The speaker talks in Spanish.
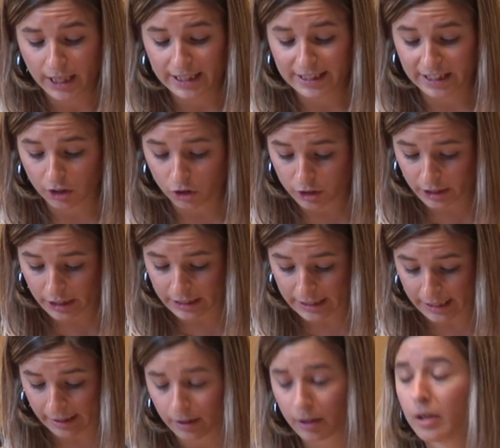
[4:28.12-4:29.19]
¿De dónde
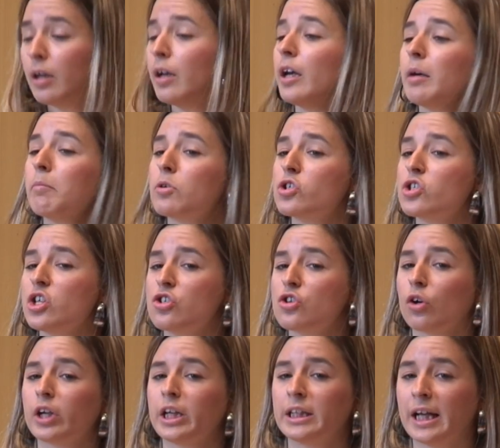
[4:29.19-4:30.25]
quitar? Hemos
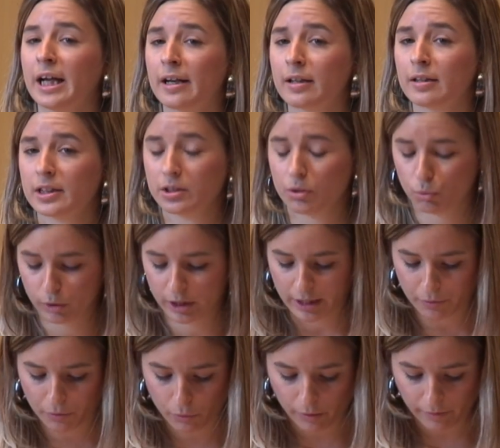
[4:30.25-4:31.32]
dicho quitar de
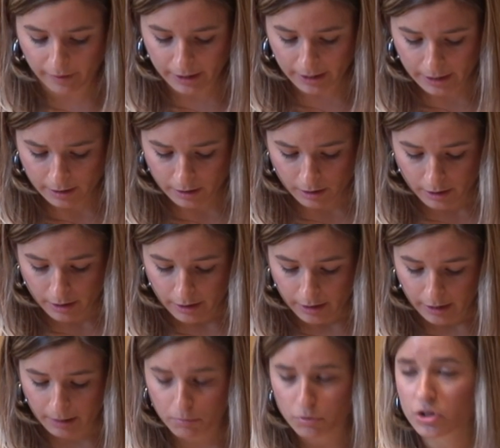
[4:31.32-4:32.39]
seguridad ciudadana,
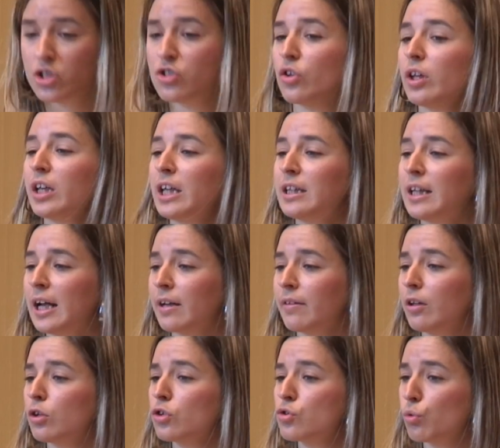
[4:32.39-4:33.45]
hemos dicho de quitar
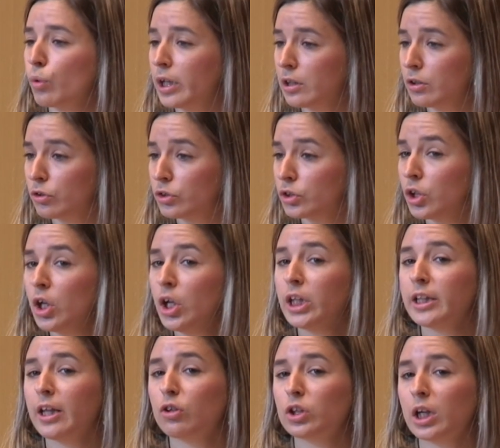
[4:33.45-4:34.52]
de los sueldos,
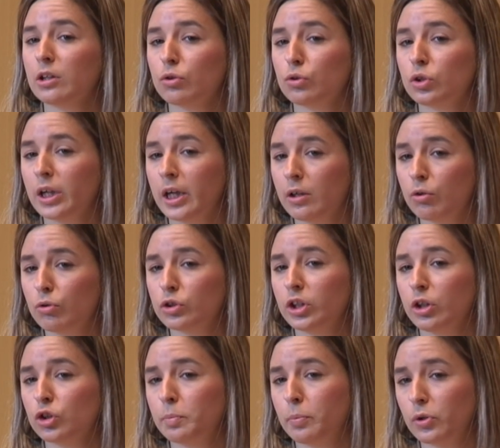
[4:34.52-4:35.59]
de los altos cargos,
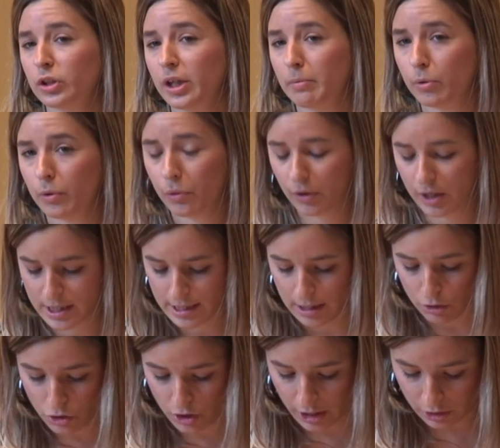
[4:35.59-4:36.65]
de los portavoces, de
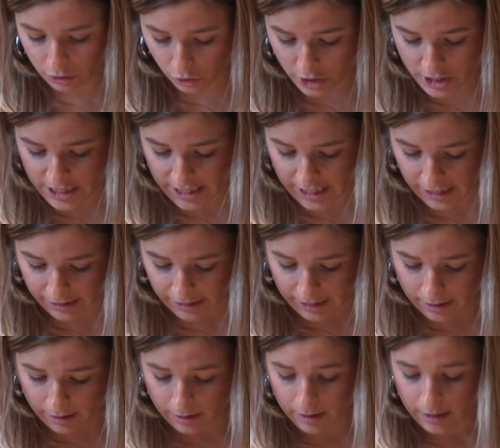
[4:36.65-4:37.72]
los directores de área,
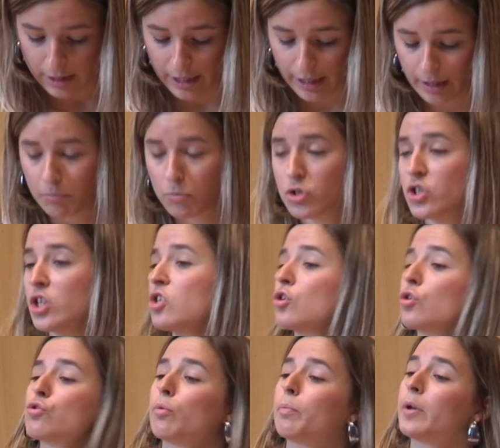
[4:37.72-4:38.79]
hemos
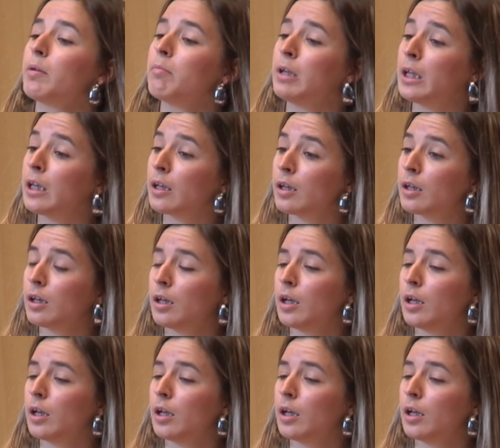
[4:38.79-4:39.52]
dicho suprimir